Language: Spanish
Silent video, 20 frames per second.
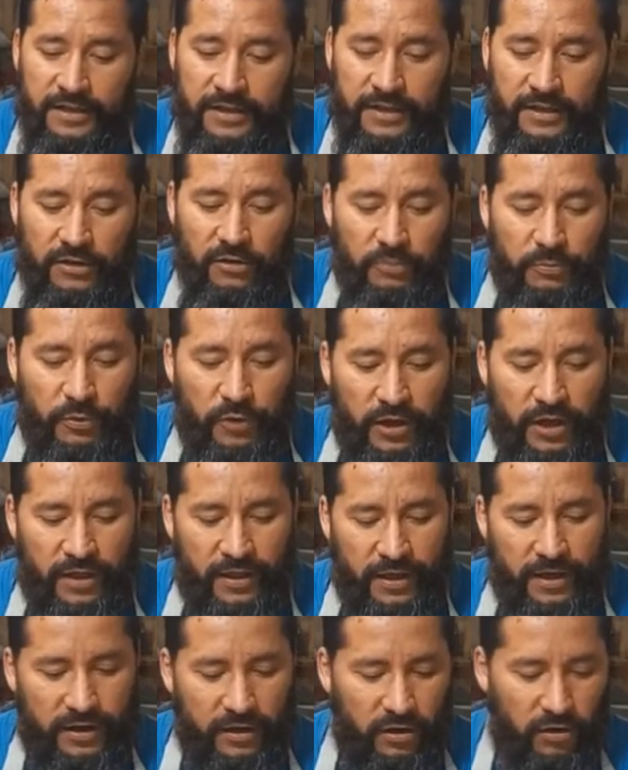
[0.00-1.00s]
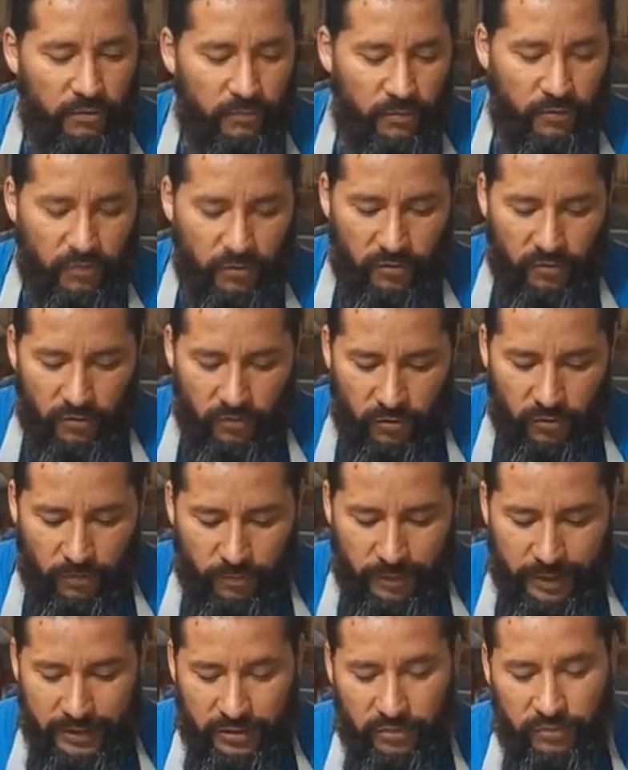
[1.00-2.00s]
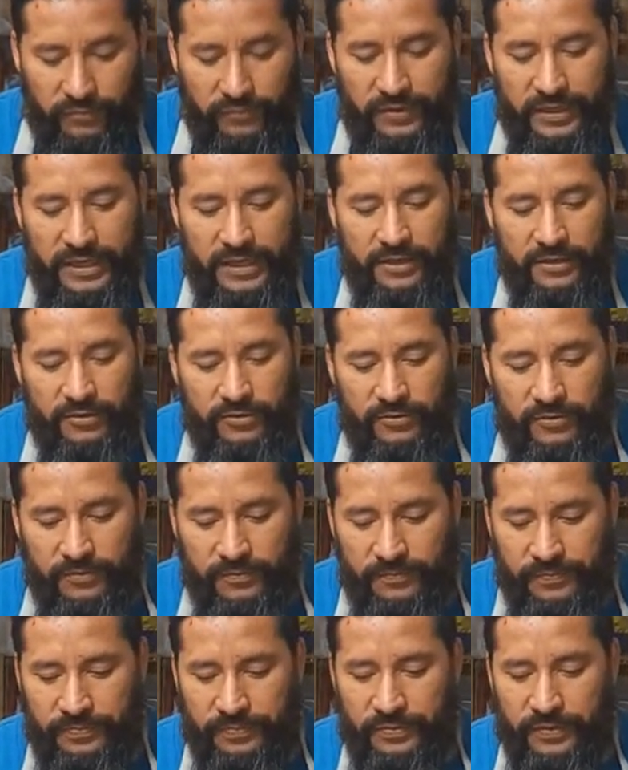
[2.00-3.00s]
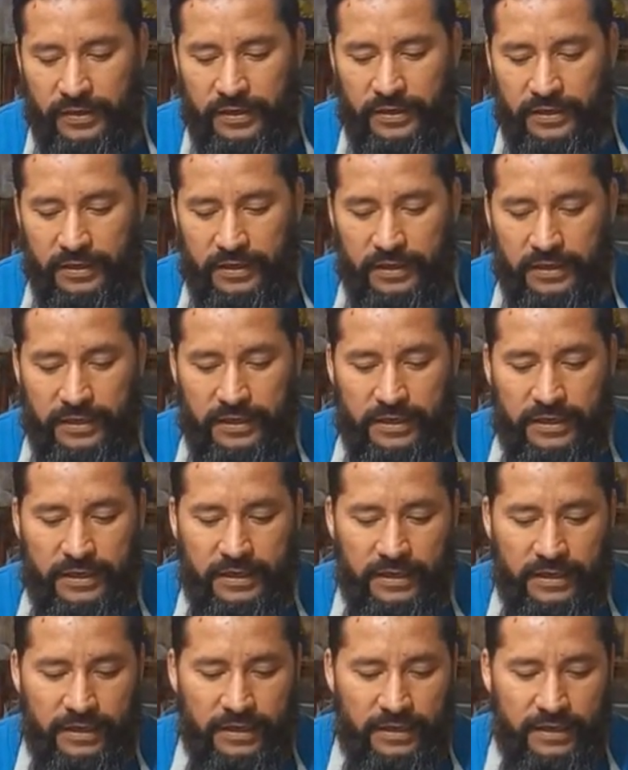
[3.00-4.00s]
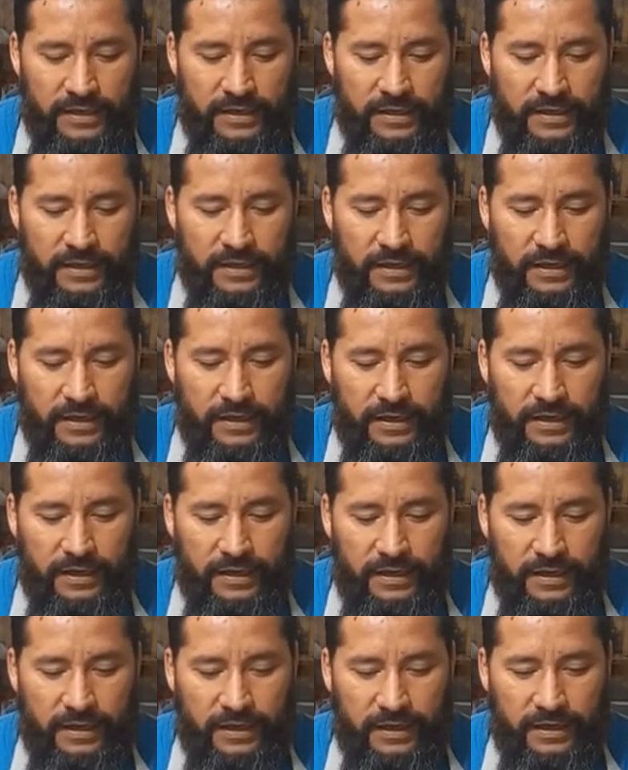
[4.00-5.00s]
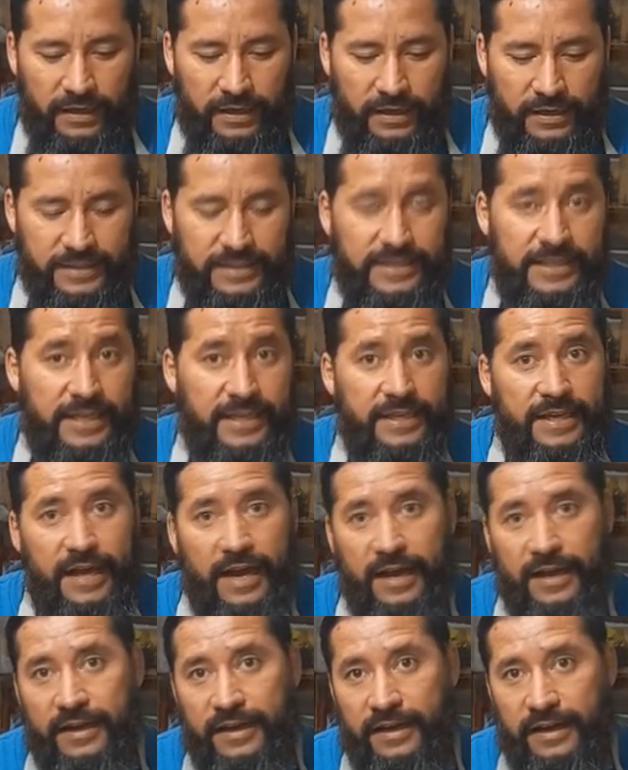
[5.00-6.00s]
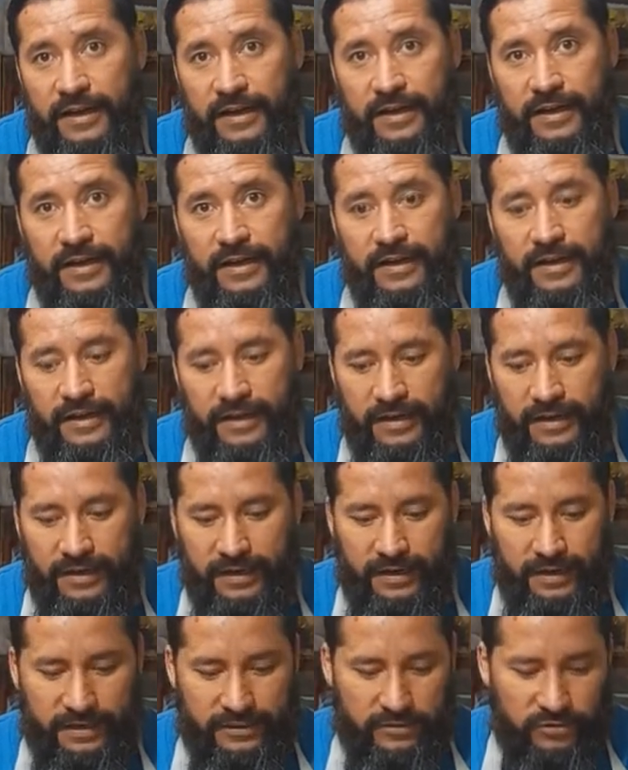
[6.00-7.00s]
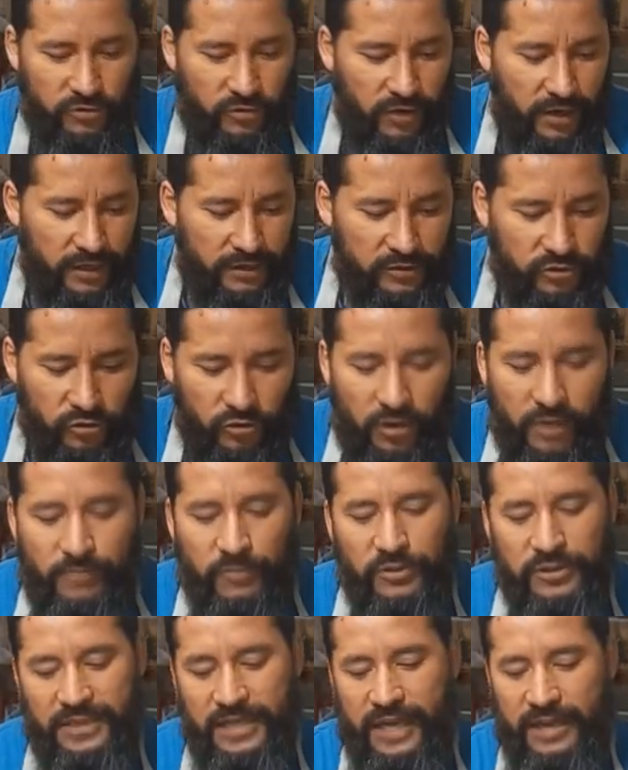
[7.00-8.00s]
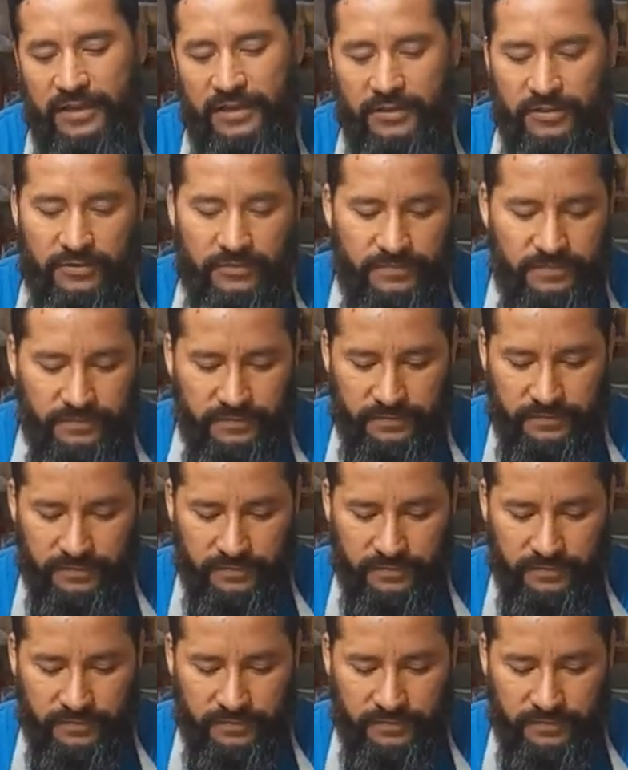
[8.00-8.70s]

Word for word: que nos puede dar como mayor brillo y eh, sellar todo, el, todo el mosaico,